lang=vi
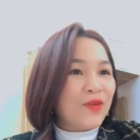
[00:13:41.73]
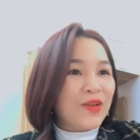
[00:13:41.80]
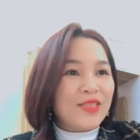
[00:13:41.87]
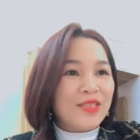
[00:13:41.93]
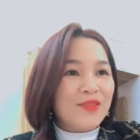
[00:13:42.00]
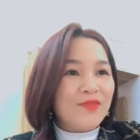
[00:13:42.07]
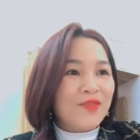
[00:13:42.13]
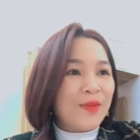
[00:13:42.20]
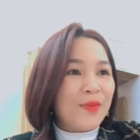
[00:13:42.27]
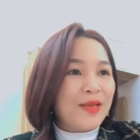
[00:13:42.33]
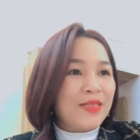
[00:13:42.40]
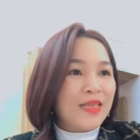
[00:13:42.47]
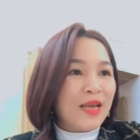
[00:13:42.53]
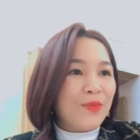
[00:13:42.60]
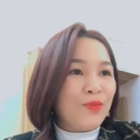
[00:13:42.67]
Anh xin phép
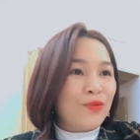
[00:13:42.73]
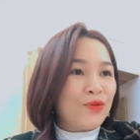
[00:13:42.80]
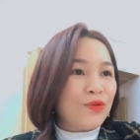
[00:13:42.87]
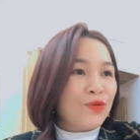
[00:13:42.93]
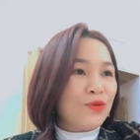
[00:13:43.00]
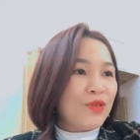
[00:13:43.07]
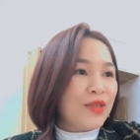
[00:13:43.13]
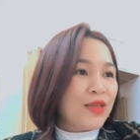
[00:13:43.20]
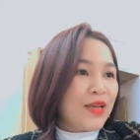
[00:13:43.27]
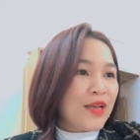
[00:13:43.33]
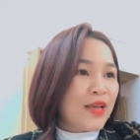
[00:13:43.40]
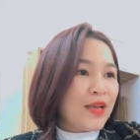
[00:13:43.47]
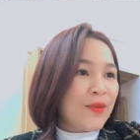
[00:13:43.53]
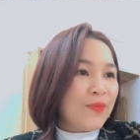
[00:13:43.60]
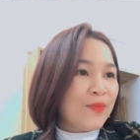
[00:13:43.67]
anh chị em một chút nhé.